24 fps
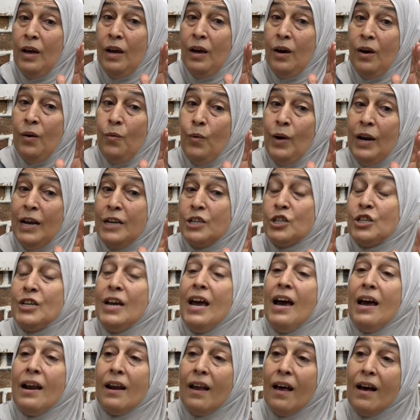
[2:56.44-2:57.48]

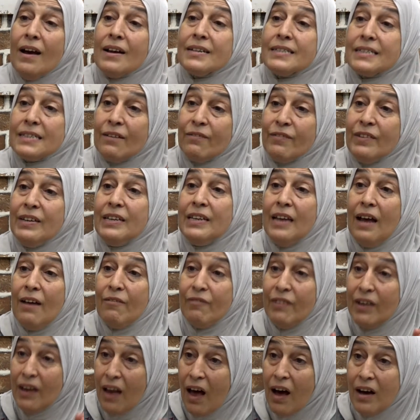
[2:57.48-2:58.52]
والاشياء الخاصه فينا
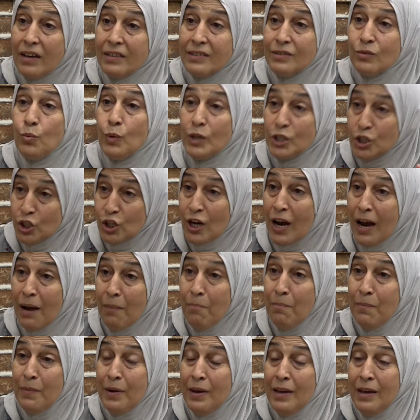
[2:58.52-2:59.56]
في الارض
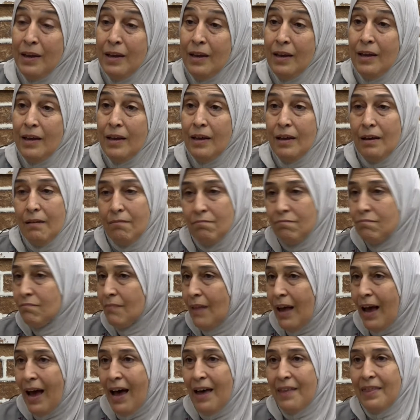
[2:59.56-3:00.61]
والشعب
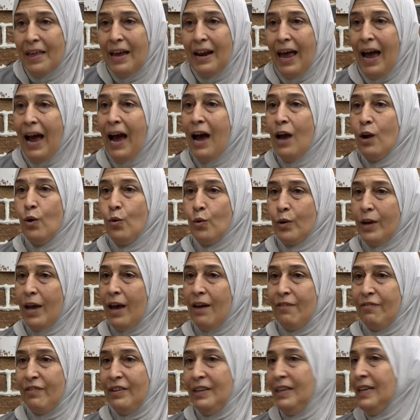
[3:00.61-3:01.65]
هذا لحاله
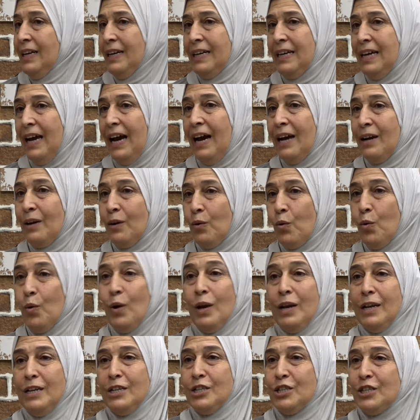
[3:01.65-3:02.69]
كافي يحكي عن
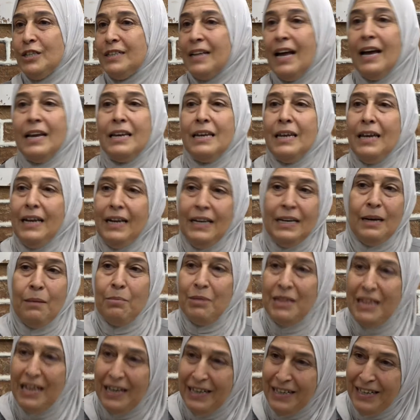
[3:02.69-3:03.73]
كل إشي تاني إحنا
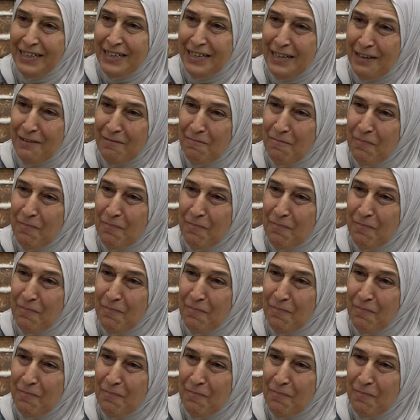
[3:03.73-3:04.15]
بدنا نحكي